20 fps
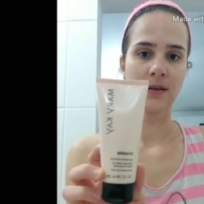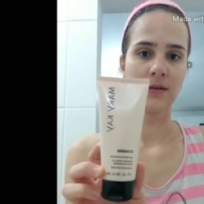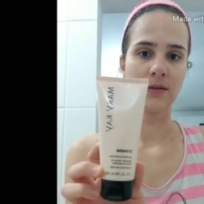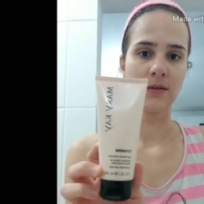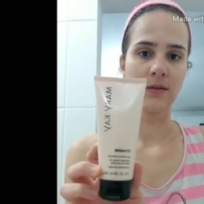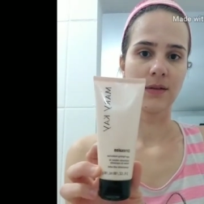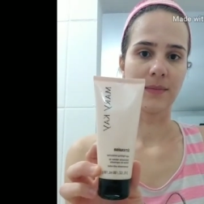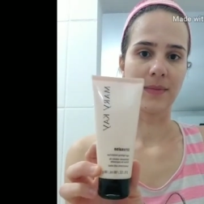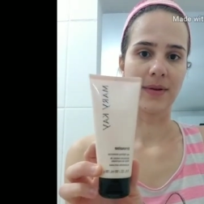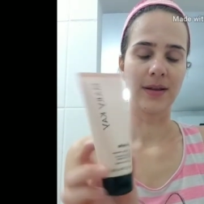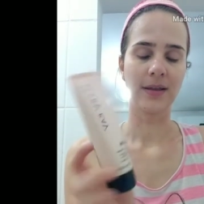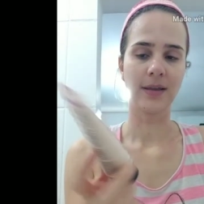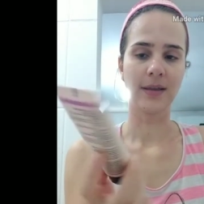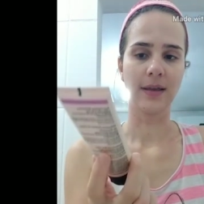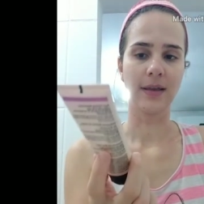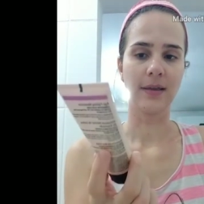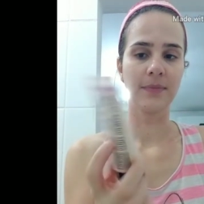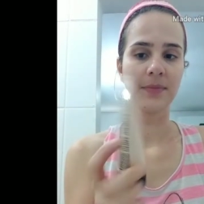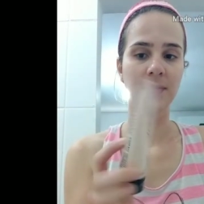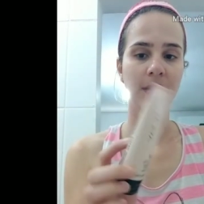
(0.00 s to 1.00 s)
Eu também
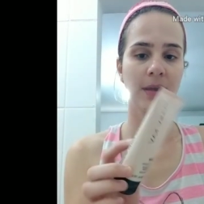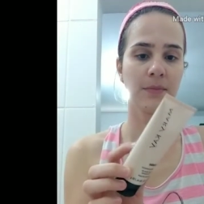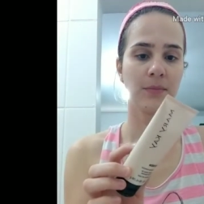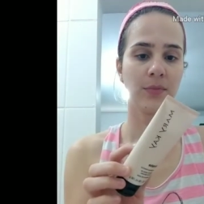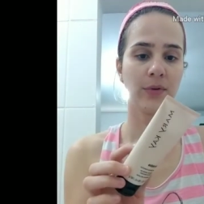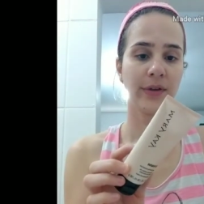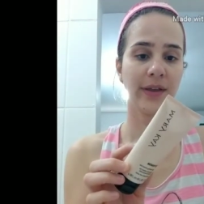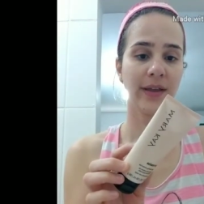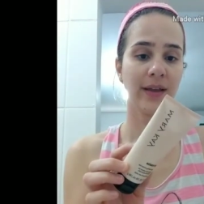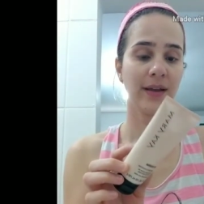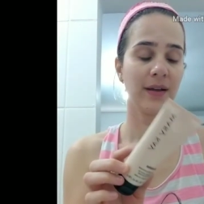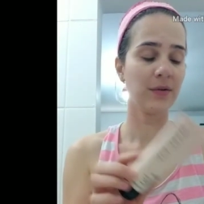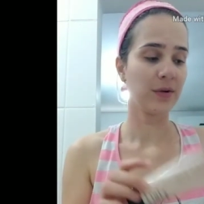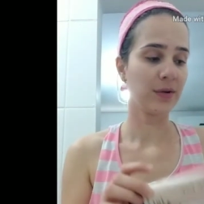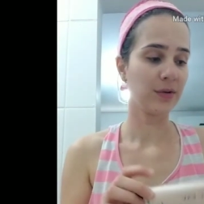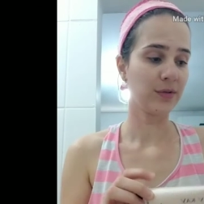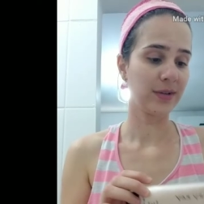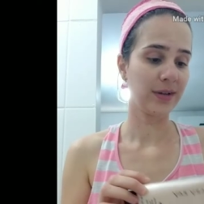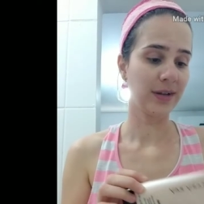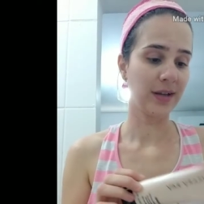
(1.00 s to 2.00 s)
Porque eu
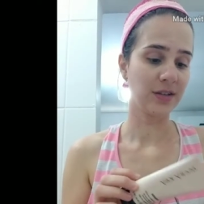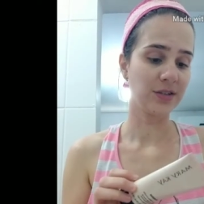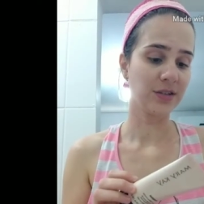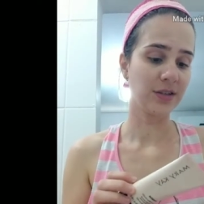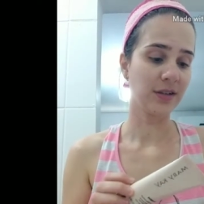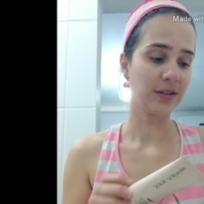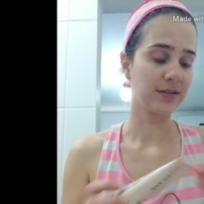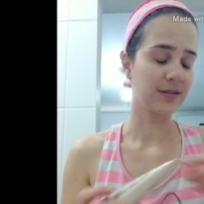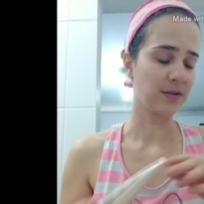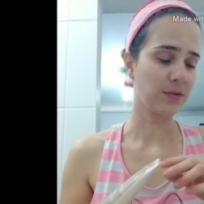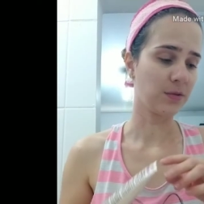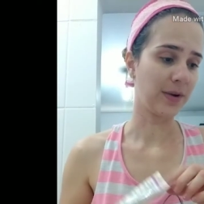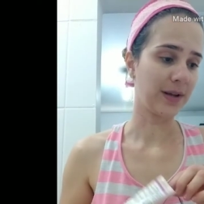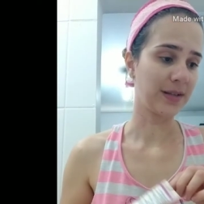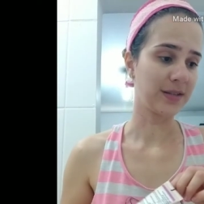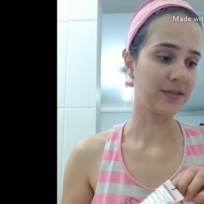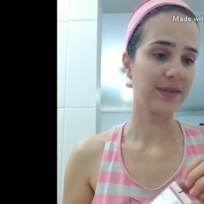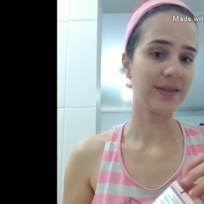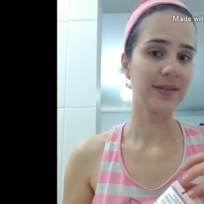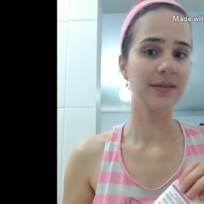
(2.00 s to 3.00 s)
acredito que estão
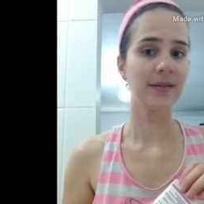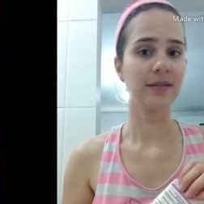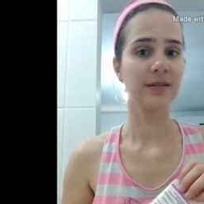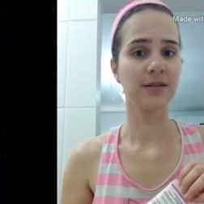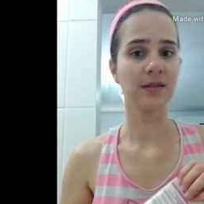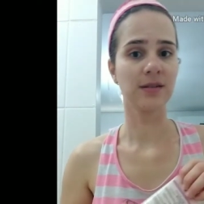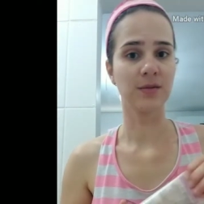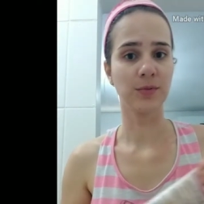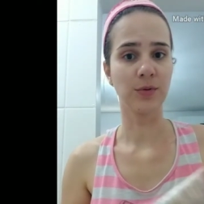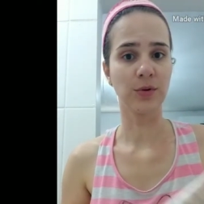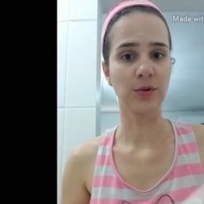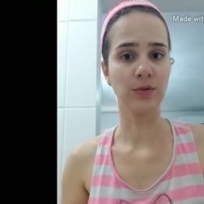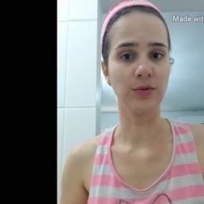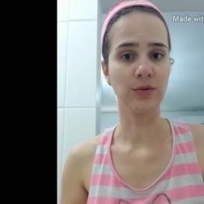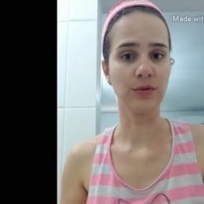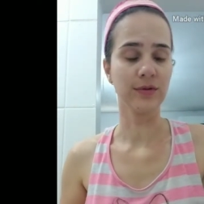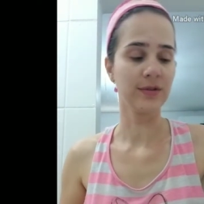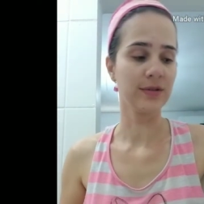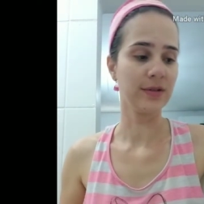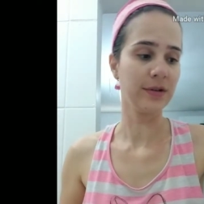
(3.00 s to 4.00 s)
quase vencendo esses
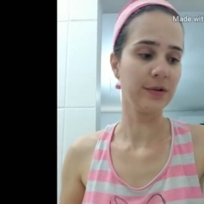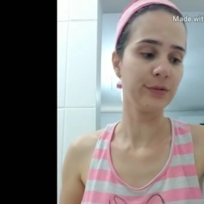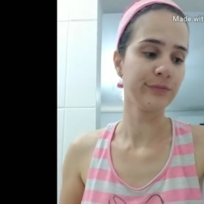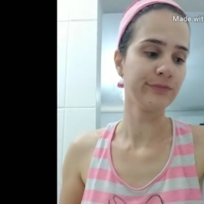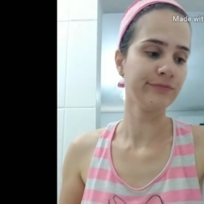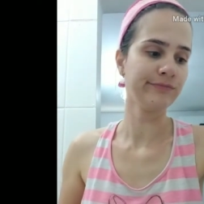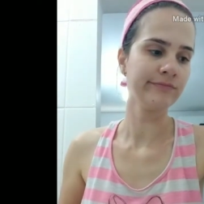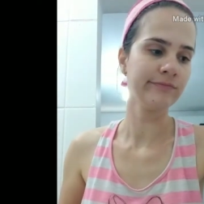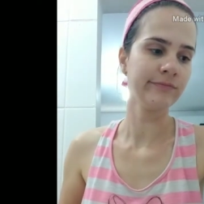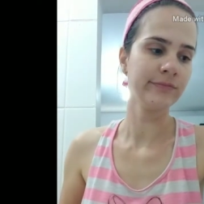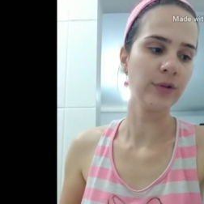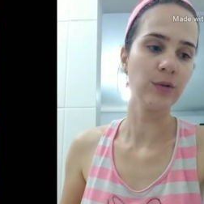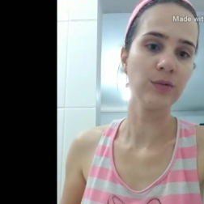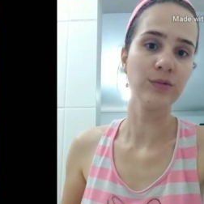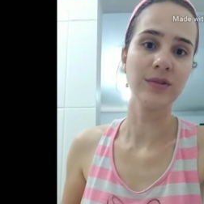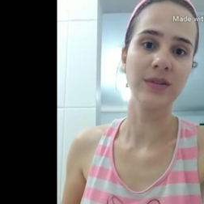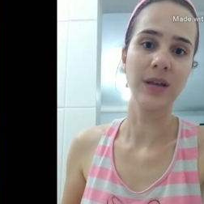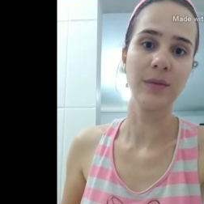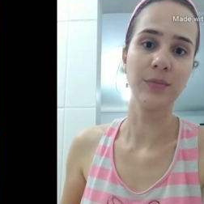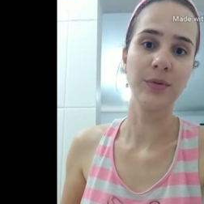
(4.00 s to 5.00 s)
produtos e eu não
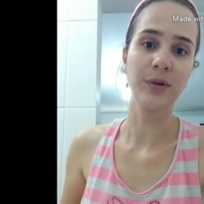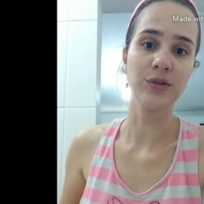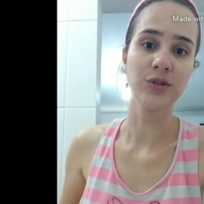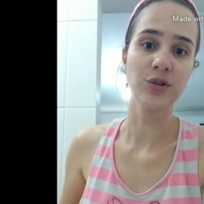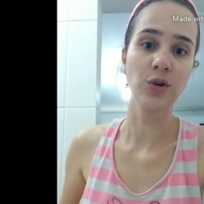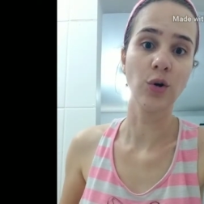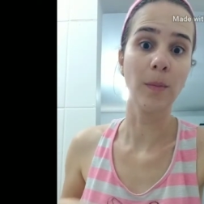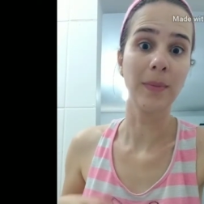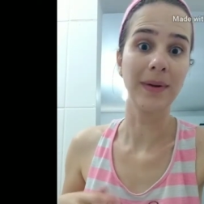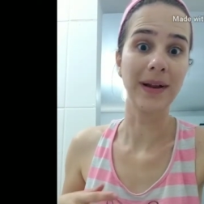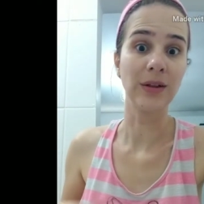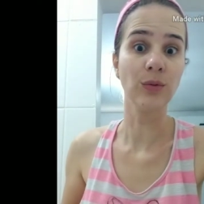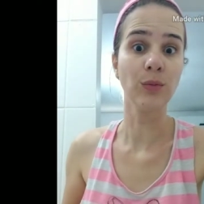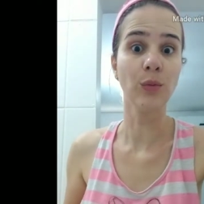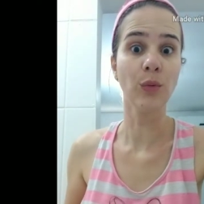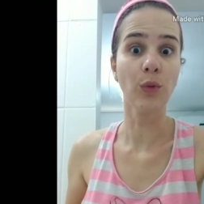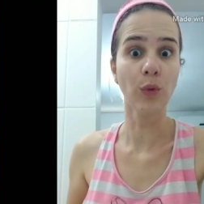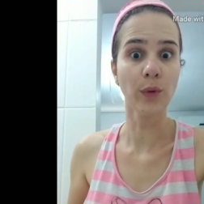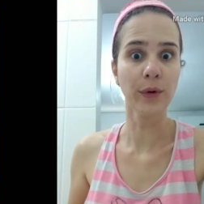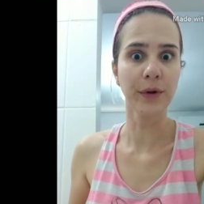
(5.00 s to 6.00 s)
usei porque eu tinha comprado
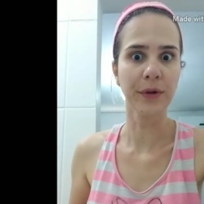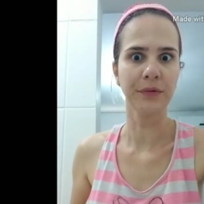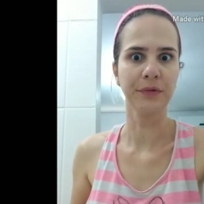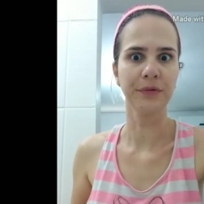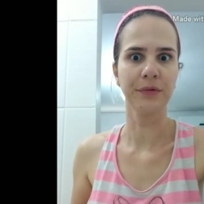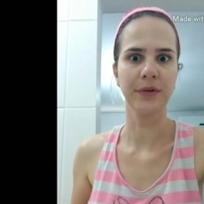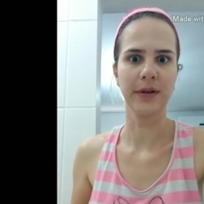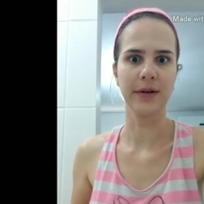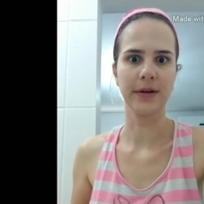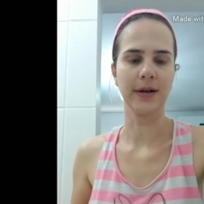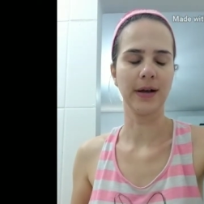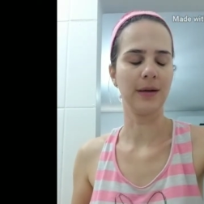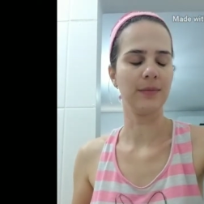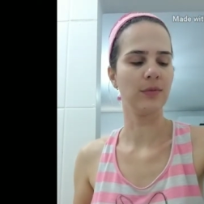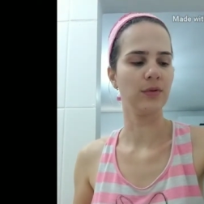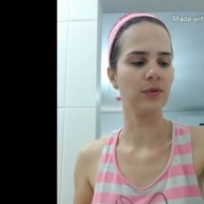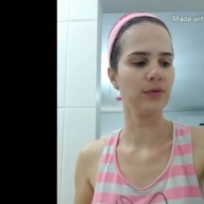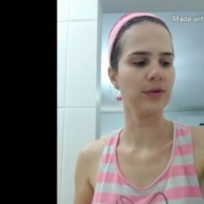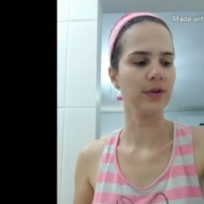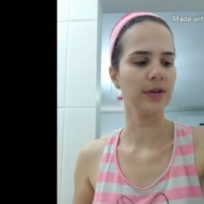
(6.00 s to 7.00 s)
muito e
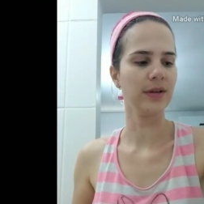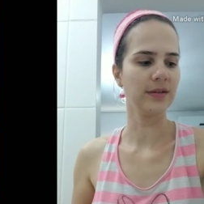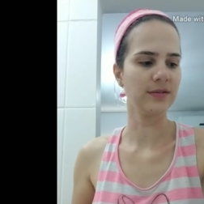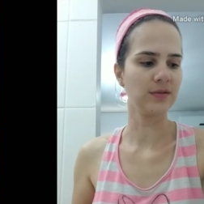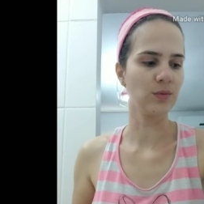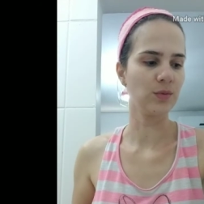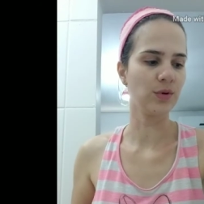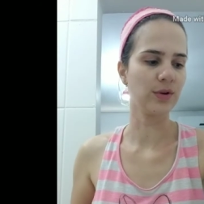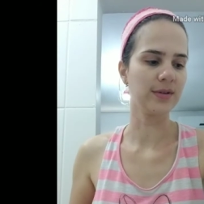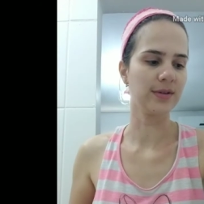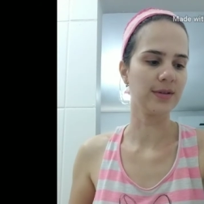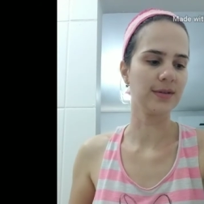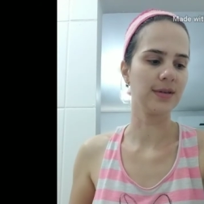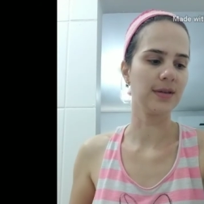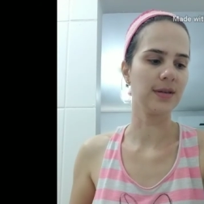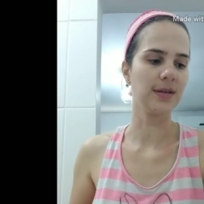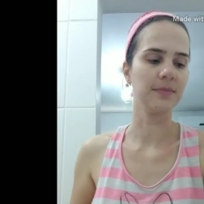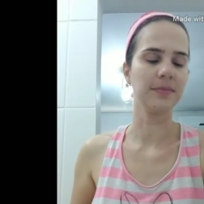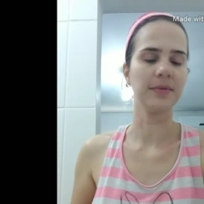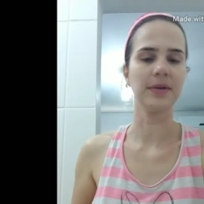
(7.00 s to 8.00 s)
acabou e sobrou esses
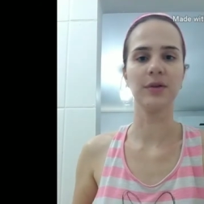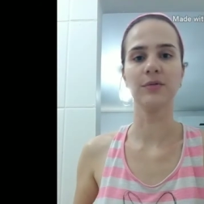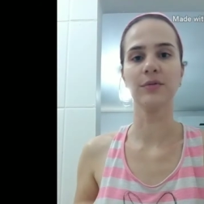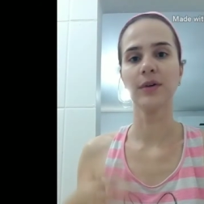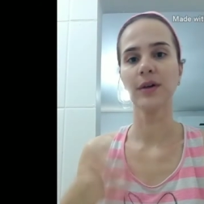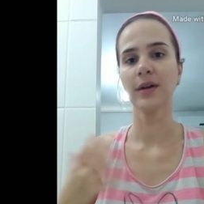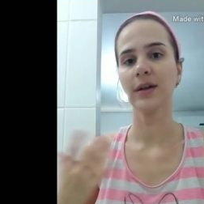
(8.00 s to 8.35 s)
aí que eu